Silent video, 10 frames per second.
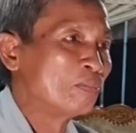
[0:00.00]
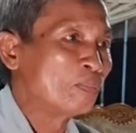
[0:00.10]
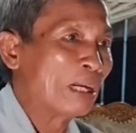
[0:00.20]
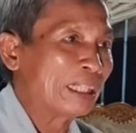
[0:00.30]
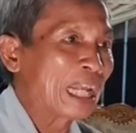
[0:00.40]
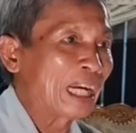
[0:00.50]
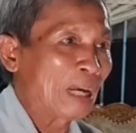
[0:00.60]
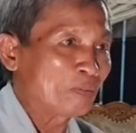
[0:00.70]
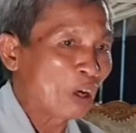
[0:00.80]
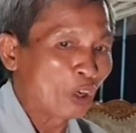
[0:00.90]
bệnh đang
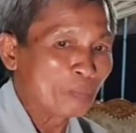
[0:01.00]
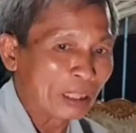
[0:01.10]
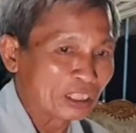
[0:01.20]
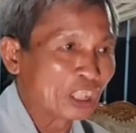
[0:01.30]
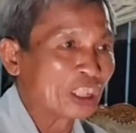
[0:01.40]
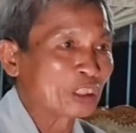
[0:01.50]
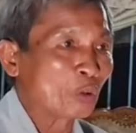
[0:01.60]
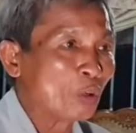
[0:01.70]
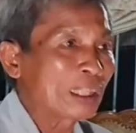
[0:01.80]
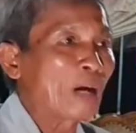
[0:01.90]
hấp hối bên giường
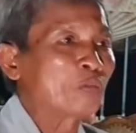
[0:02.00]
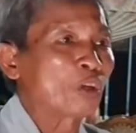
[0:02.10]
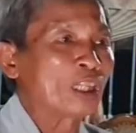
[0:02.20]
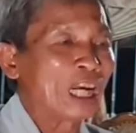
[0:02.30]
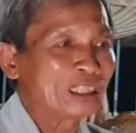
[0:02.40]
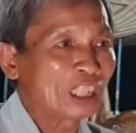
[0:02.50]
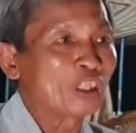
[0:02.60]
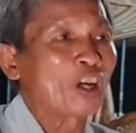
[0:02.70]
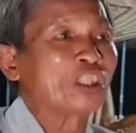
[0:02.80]
thuốc không lo đến cứ lo